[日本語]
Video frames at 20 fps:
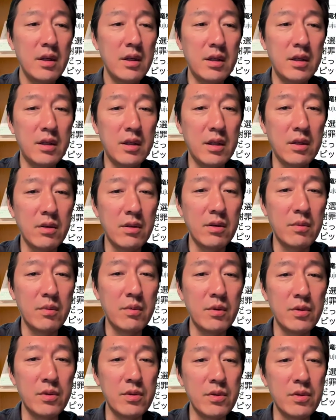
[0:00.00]
1件の誹
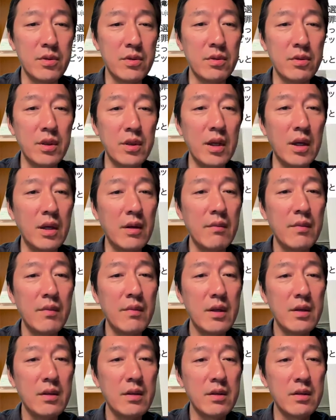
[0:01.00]
謗中傷で
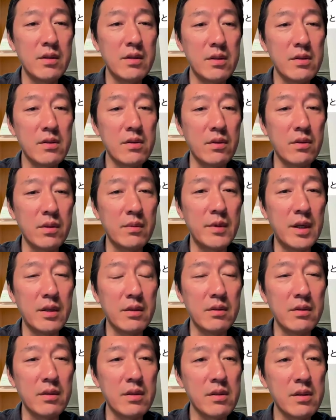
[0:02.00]
傷つくこともあ
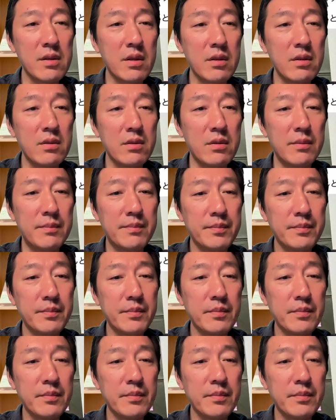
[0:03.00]
るんですけど、